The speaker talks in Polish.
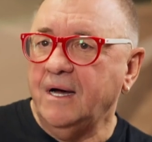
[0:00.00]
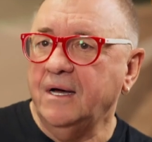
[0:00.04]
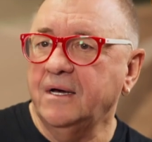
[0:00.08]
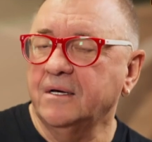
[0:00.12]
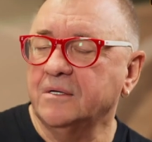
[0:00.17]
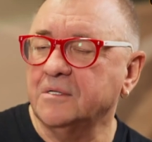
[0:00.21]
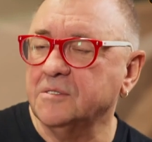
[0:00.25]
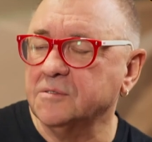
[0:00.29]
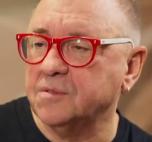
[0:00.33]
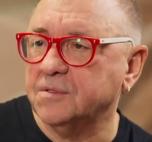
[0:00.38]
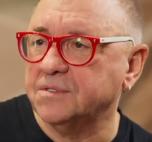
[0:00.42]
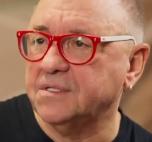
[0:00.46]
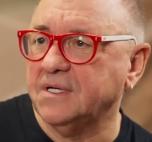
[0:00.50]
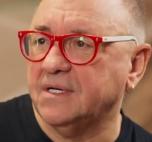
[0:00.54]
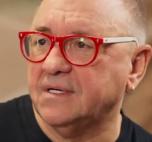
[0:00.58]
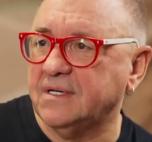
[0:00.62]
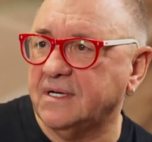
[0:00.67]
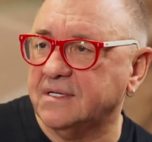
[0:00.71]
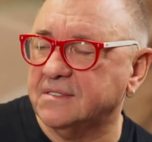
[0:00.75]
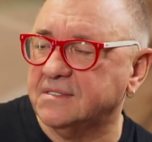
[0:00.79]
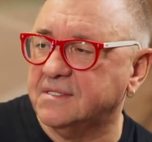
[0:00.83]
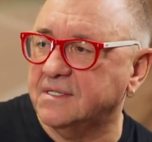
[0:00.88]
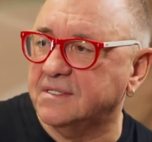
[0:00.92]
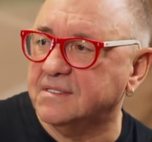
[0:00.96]
E,
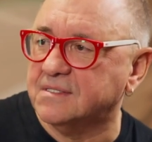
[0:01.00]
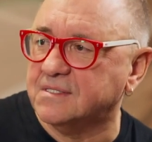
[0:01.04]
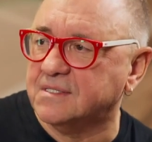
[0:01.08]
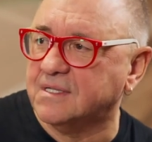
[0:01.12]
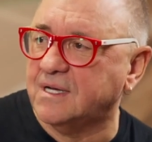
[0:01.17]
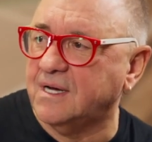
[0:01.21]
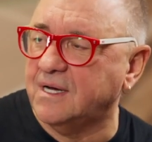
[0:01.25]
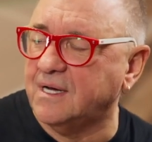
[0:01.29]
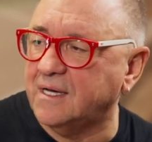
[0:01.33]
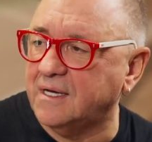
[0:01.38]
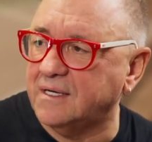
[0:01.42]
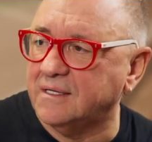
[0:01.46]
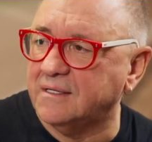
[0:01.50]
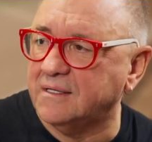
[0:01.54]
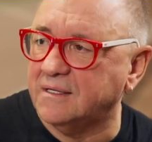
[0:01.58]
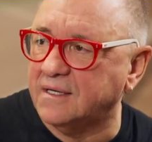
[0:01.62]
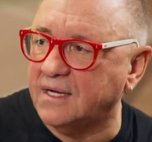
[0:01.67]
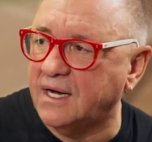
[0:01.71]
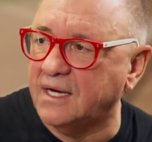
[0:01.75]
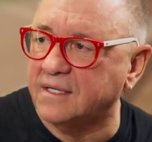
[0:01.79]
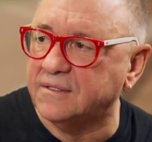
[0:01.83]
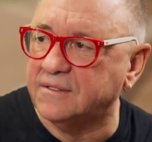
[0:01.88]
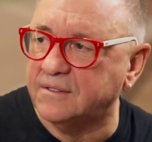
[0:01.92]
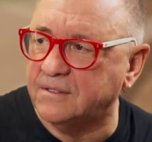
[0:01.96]
rozłośnia harcerska,
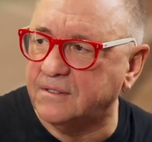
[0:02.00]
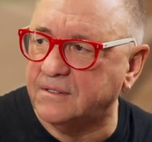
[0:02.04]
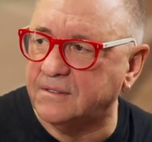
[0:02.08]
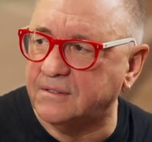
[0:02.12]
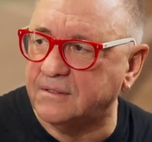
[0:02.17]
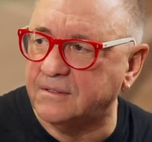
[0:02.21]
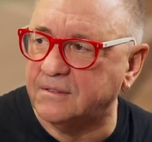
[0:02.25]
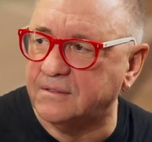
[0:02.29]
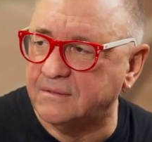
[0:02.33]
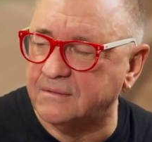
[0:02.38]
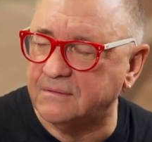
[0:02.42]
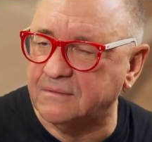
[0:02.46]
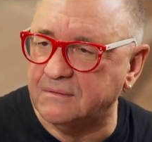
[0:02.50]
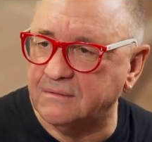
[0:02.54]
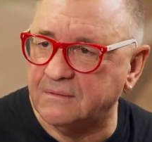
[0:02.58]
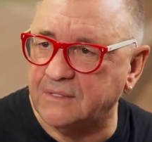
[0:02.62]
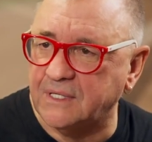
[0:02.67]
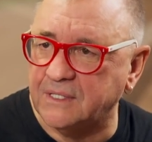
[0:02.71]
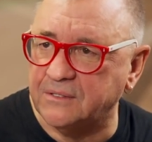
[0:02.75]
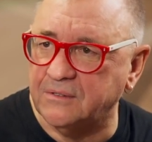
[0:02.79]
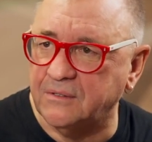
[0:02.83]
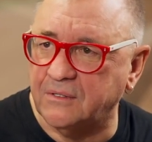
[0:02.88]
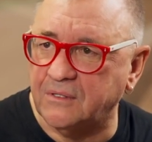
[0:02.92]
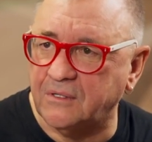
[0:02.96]
radio,
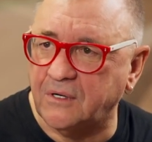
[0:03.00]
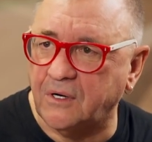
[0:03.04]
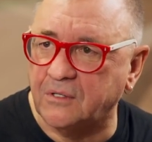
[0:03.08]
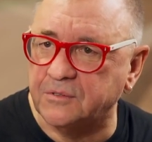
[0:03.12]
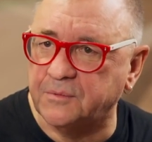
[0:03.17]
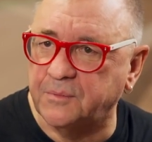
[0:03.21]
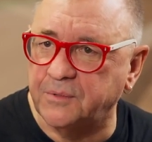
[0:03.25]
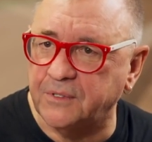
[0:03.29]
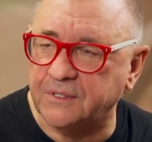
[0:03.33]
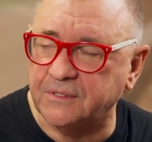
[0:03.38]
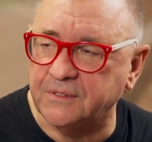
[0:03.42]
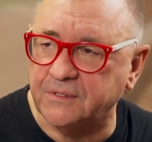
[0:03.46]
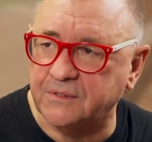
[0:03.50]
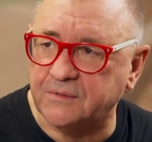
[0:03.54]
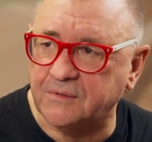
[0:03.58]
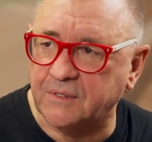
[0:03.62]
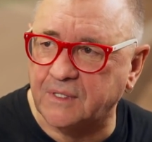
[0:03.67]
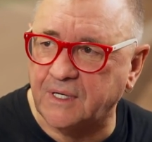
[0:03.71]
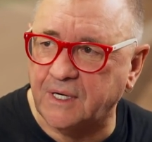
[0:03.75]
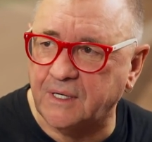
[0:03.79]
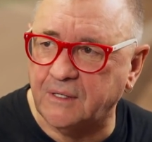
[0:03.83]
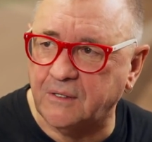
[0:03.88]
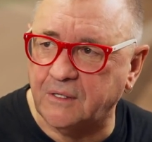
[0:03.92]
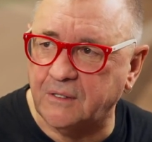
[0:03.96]
radio odbiornik,
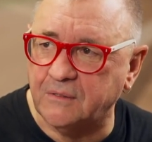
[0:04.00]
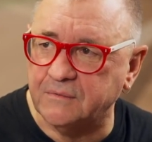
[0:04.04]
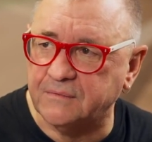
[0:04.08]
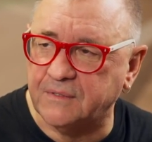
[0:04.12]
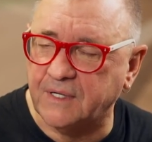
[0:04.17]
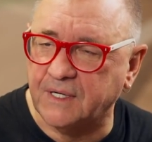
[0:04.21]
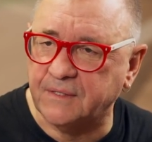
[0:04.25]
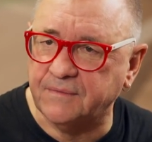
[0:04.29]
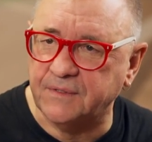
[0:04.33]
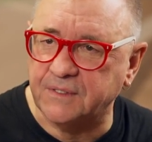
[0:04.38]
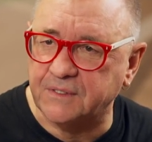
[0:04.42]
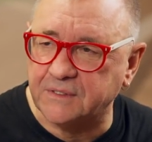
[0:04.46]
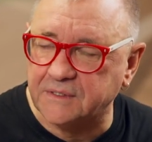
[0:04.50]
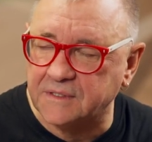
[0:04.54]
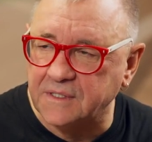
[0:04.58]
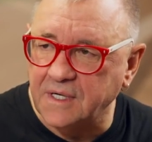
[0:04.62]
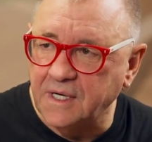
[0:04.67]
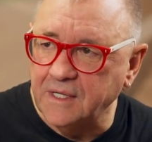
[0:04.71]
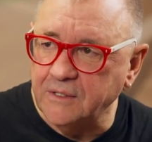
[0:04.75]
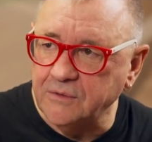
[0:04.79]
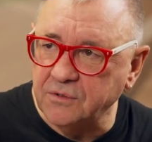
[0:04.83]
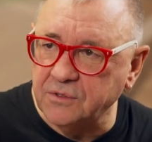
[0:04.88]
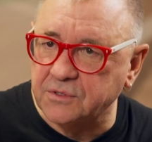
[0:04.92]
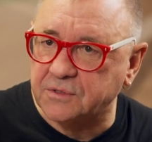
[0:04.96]
która, o, tak
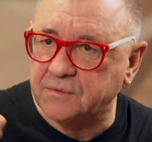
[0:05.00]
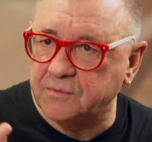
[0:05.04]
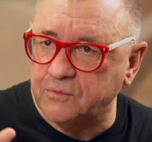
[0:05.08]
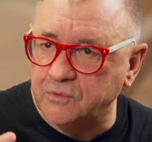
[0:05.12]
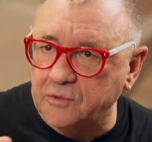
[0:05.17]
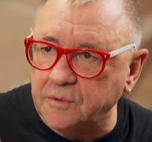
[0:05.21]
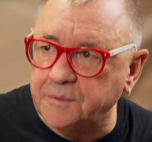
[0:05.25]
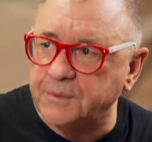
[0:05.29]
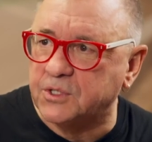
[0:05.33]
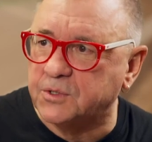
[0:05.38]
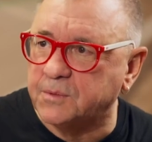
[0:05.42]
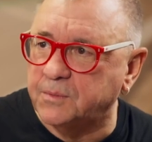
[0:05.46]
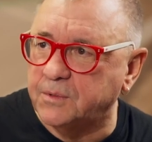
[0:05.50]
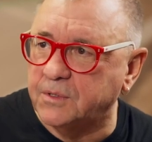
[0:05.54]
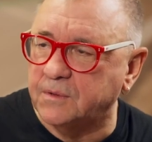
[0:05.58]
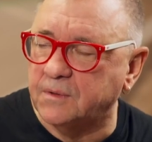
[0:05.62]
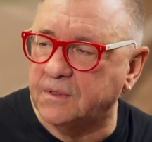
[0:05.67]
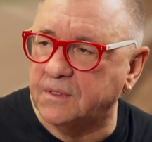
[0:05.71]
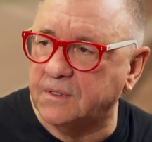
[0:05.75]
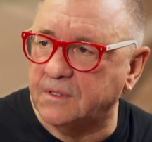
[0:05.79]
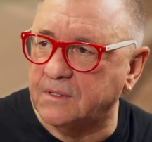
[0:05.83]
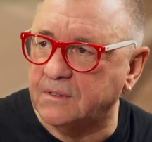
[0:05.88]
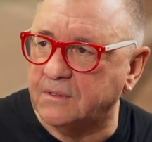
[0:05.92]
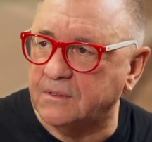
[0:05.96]
wiesz, już umiesz,
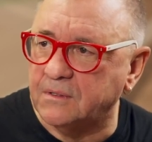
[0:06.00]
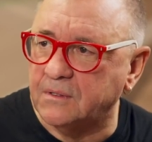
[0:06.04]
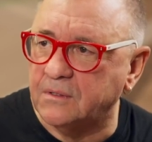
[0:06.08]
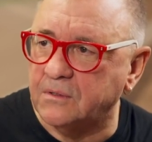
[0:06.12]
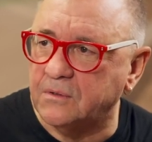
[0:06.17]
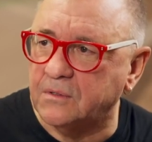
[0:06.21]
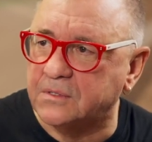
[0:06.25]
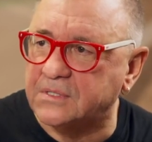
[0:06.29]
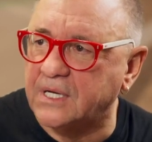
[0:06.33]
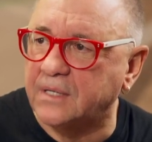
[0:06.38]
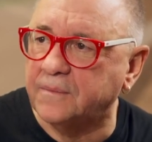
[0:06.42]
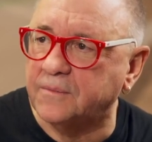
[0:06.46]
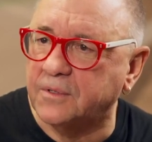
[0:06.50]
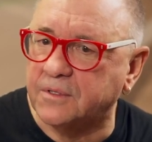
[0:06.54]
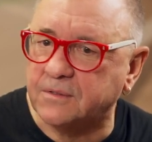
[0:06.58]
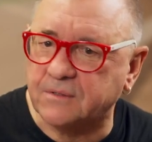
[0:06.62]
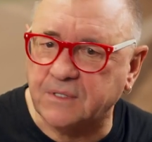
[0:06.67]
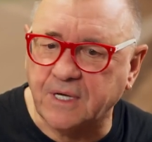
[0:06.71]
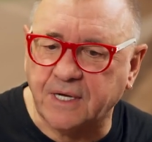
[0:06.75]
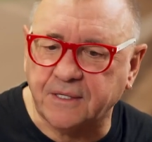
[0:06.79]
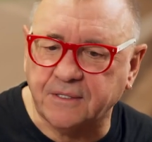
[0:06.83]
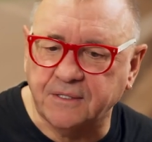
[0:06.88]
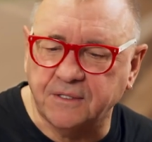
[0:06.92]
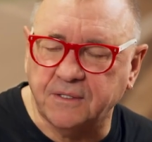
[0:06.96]
były
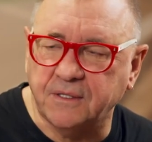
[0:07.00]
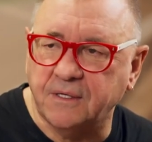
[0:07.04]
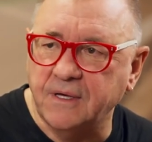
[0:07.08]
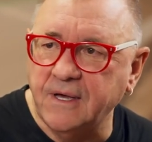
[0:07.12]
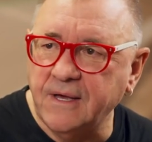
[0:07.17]
Luksemburg, to jak,